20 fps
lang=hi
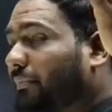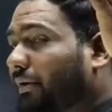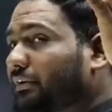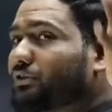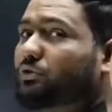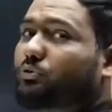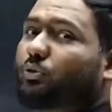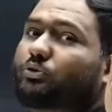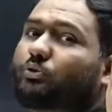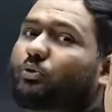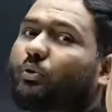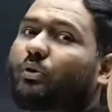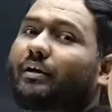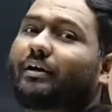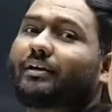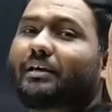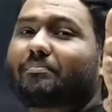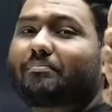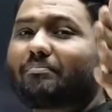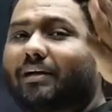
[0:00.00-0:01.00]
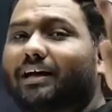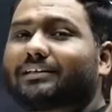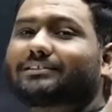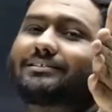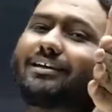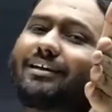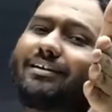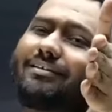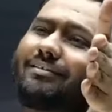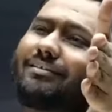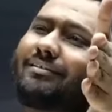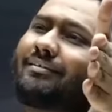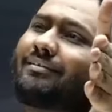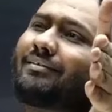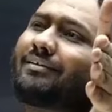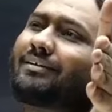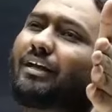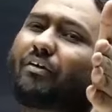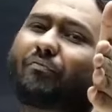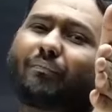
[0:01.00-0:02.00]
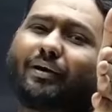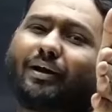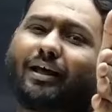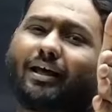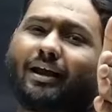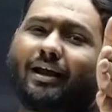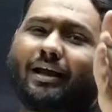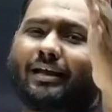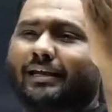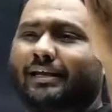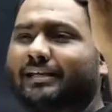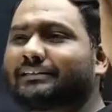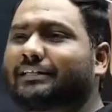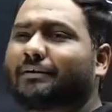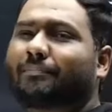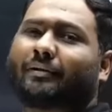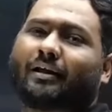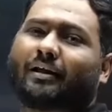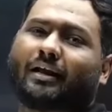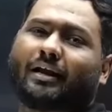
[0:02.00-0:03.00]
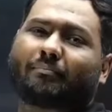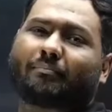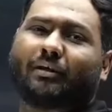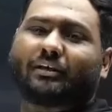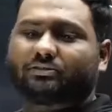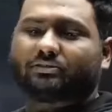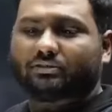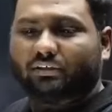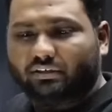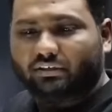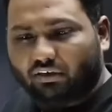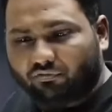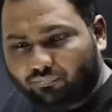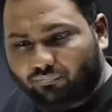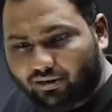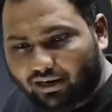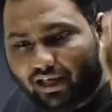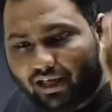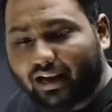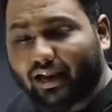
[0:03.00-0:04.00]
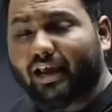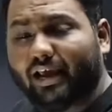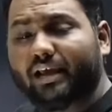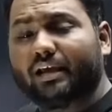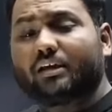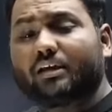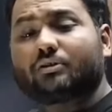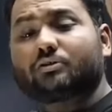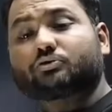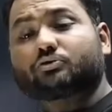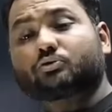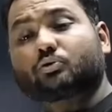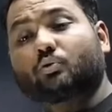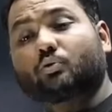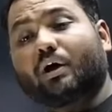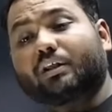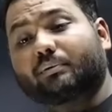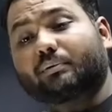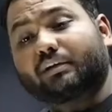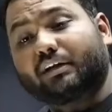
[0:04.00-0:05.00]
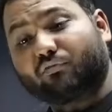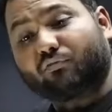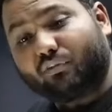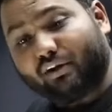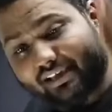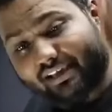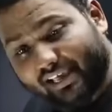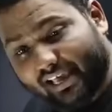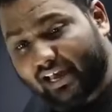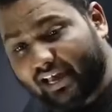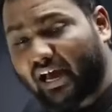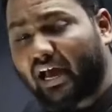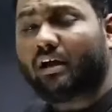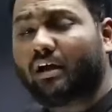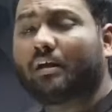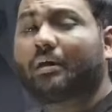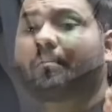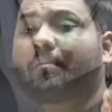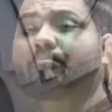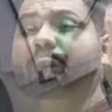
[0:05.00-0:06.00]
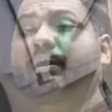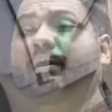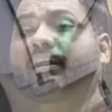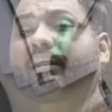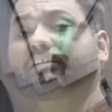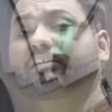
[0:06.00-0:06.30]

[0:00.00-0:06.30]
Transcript: मत सोचो कि मास्टर टफ पढ़ा रहा है इजी पढ़ा रहा है मास्टर टफ पढ़ा रहा है शुरुआत में टफ लगेगा मेहनत